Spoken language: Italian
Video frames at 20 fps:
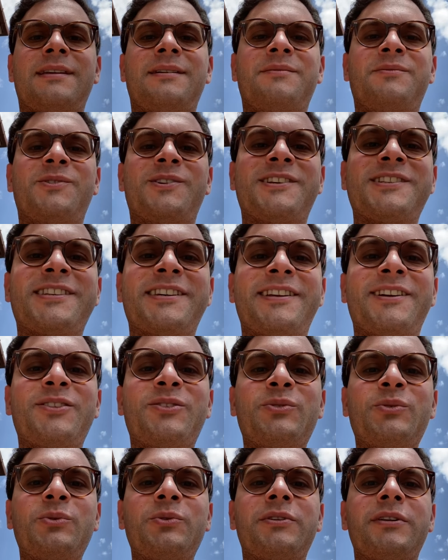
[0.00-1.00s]
buonasera a
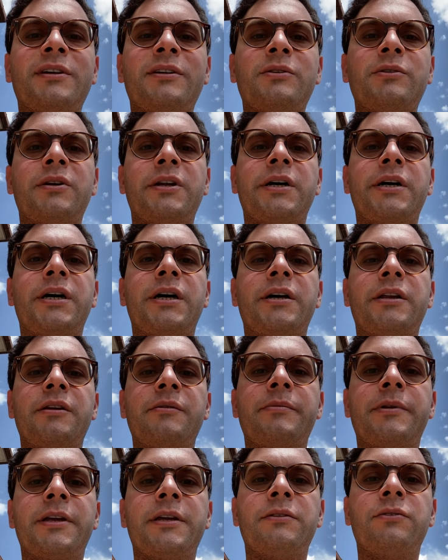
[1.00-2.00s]
tutti allora
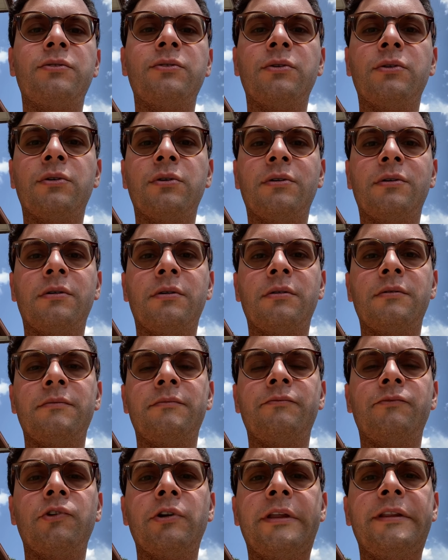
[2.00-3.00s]
riprendo
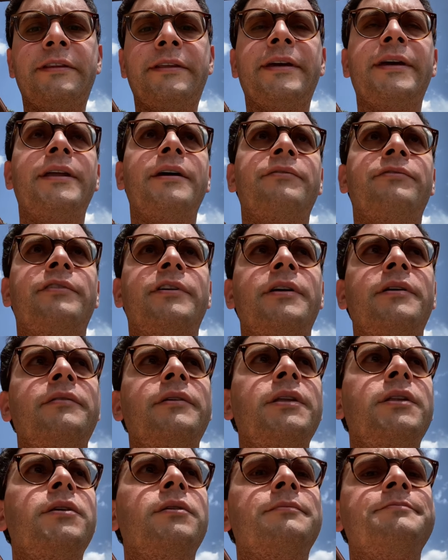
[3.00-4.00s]
volentieri a fare
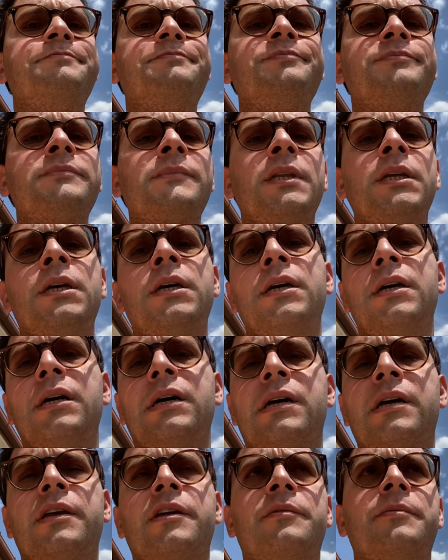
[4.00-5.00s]
video
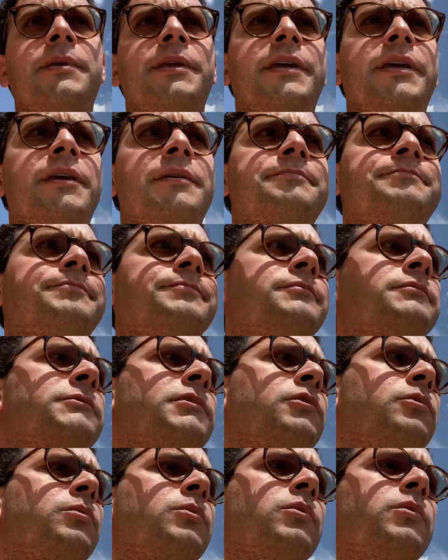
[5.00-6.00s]
anche perché
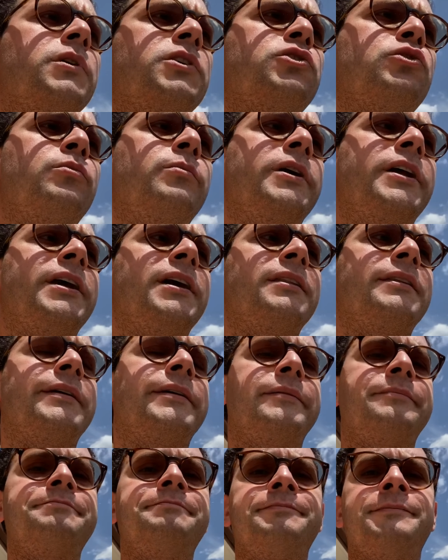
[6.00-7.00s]
comunque
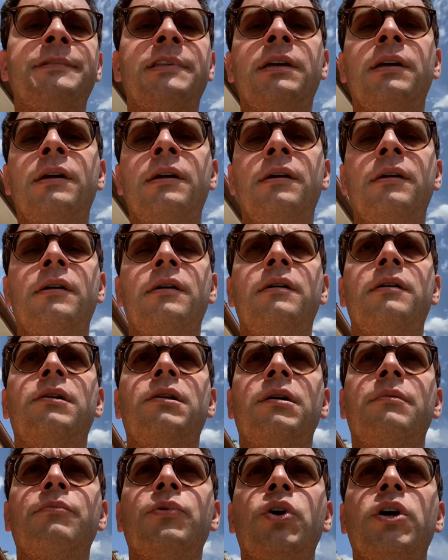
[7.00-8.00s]
superata
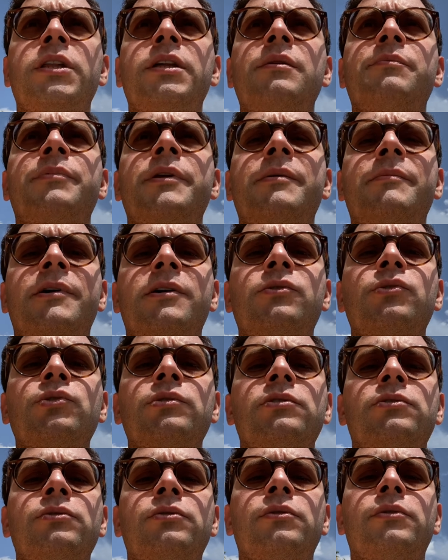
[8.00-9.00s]
la boa del primo
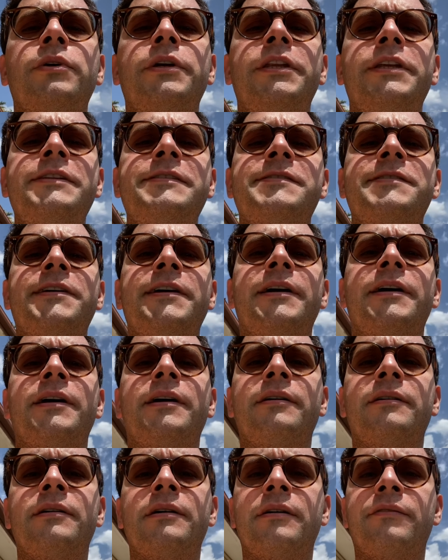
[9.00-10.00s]
agosto inizia
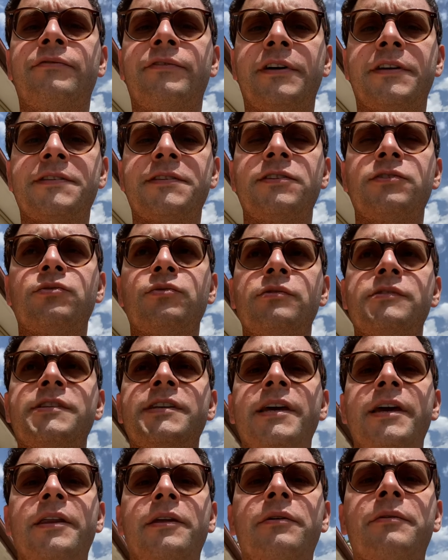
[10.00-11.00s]
a farsi sul
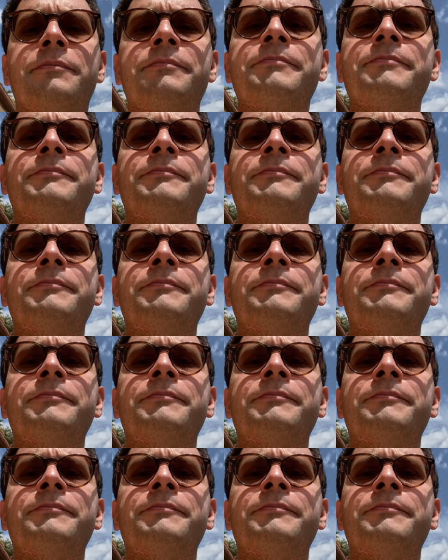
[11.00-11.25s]
serio